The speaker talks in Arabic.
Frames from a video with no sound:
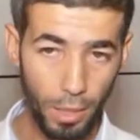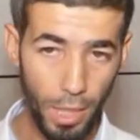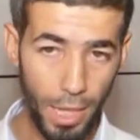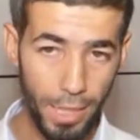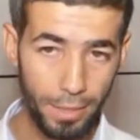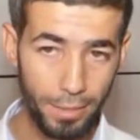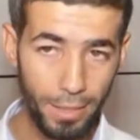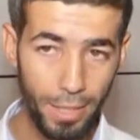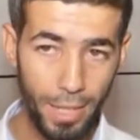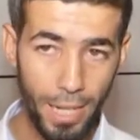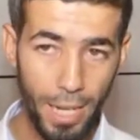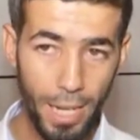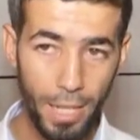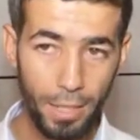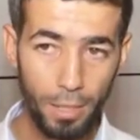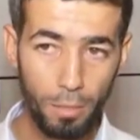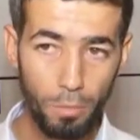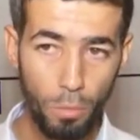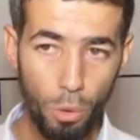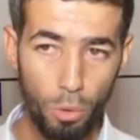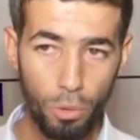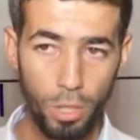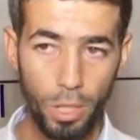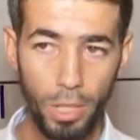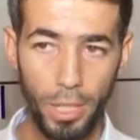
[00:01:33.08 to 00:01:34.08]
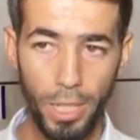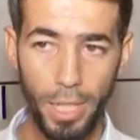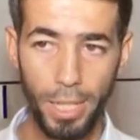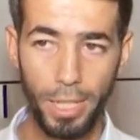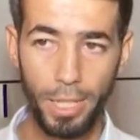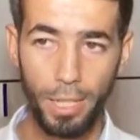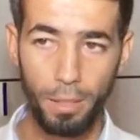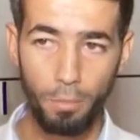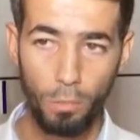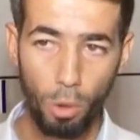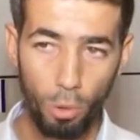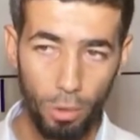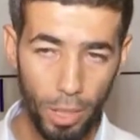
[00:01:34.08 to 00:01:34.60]
لحد الان الموجه
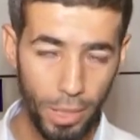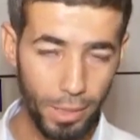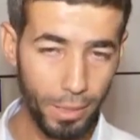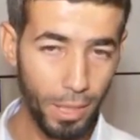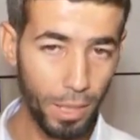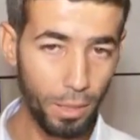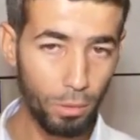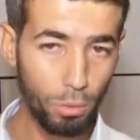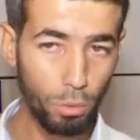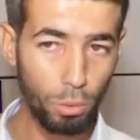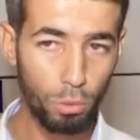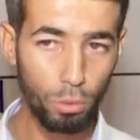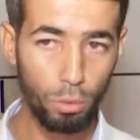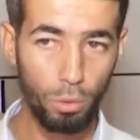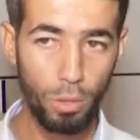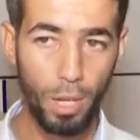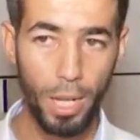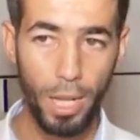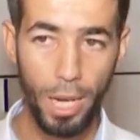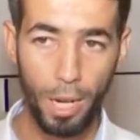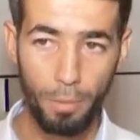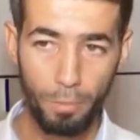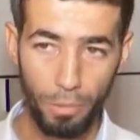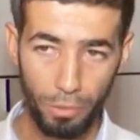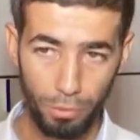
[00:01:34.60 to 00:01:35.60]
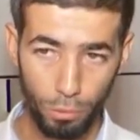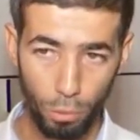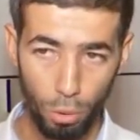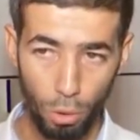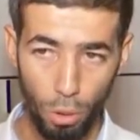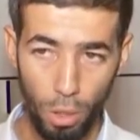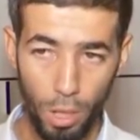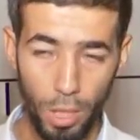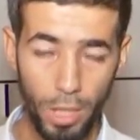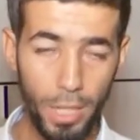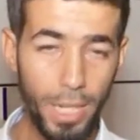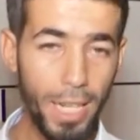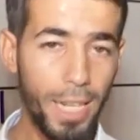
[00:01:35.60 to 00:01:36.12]
يعني الموقع تاع الدكتوراه راه
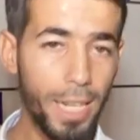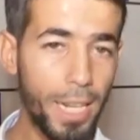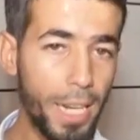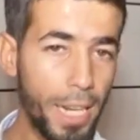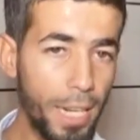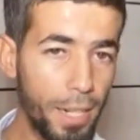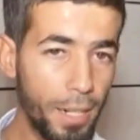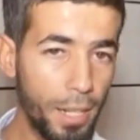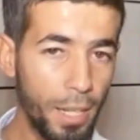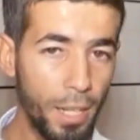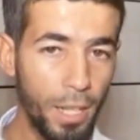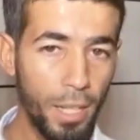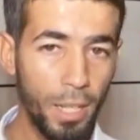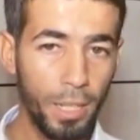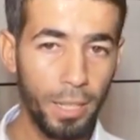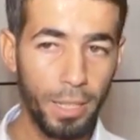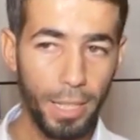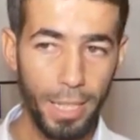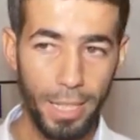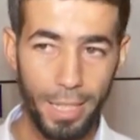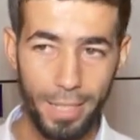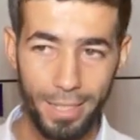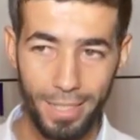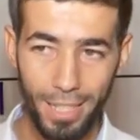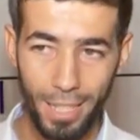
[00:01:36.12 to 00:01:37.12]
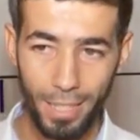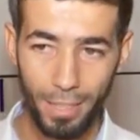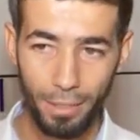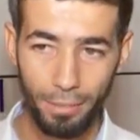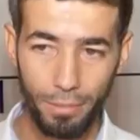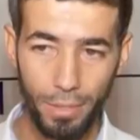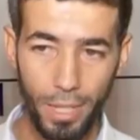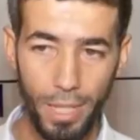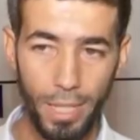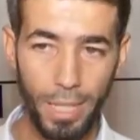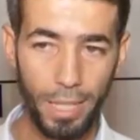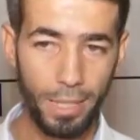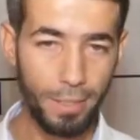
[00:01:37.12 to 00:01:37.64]
مفتوح لكن يعني
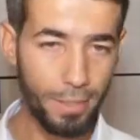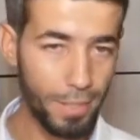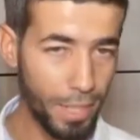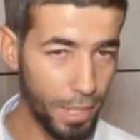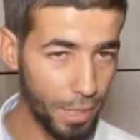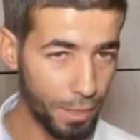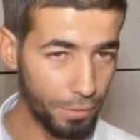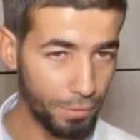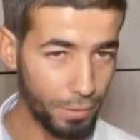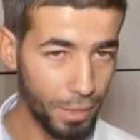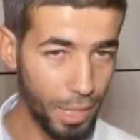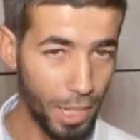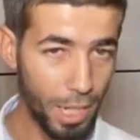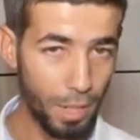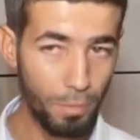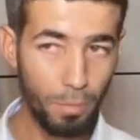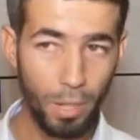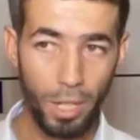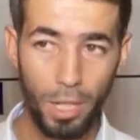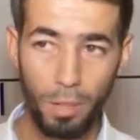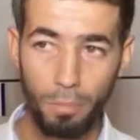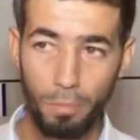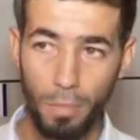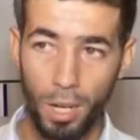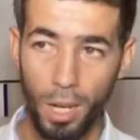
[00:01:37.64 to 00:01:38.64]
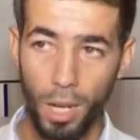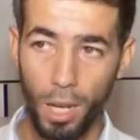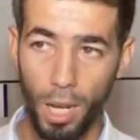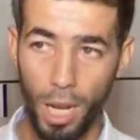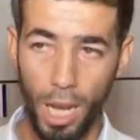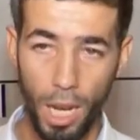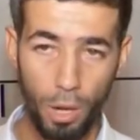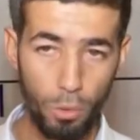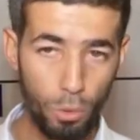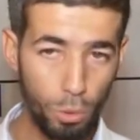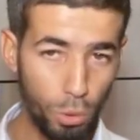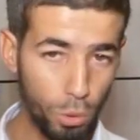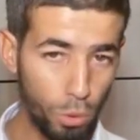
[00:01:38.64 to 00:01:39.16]
صادفنا يعني صادف طلبه
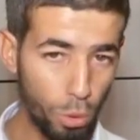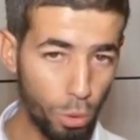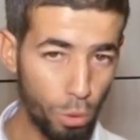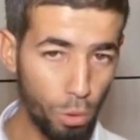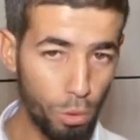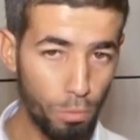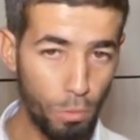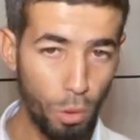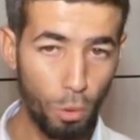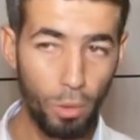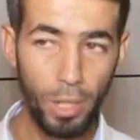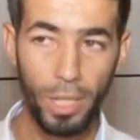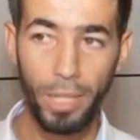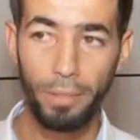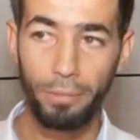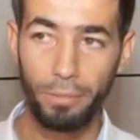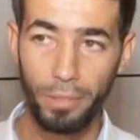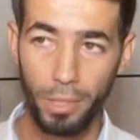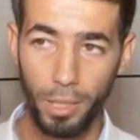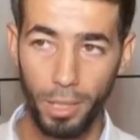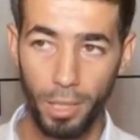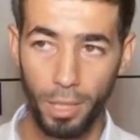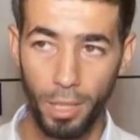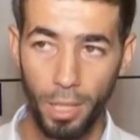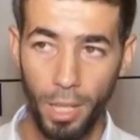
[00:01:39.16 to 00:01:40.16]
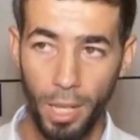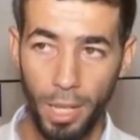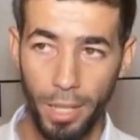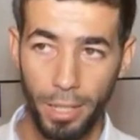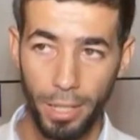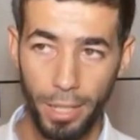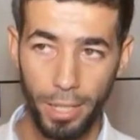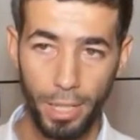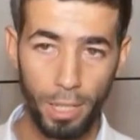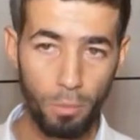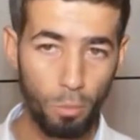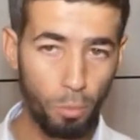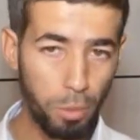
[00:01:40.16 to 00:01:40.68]
لما حاولوا يدخلوا الموقع في
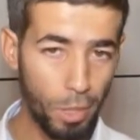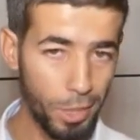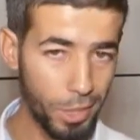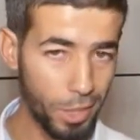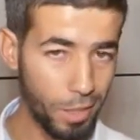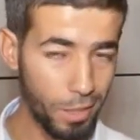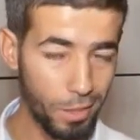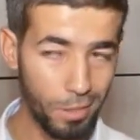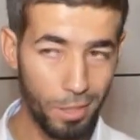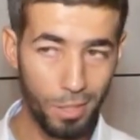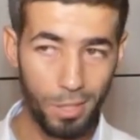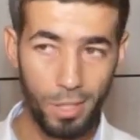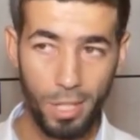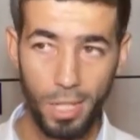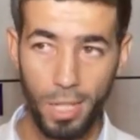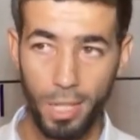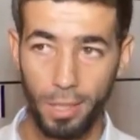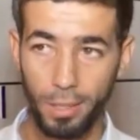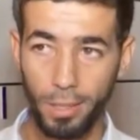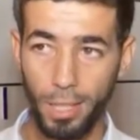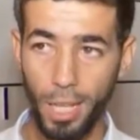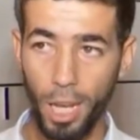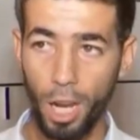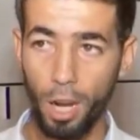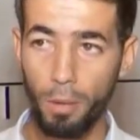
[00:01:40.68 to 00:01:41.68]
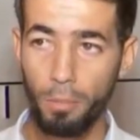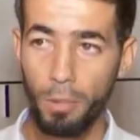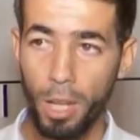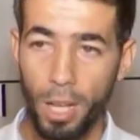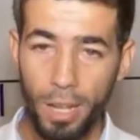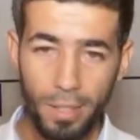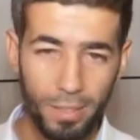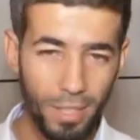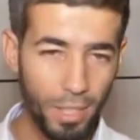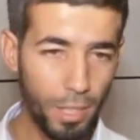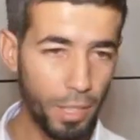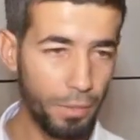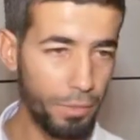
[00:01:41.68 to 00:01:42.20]
يعني مباشره التسجيلات تاعهم
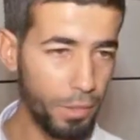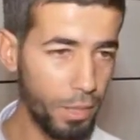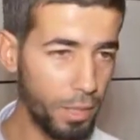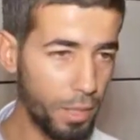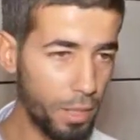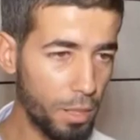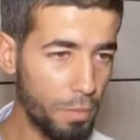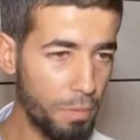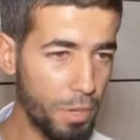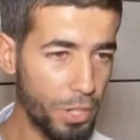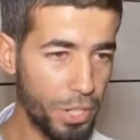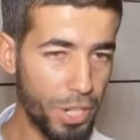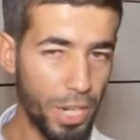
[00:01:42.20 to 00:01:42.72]
صادف عده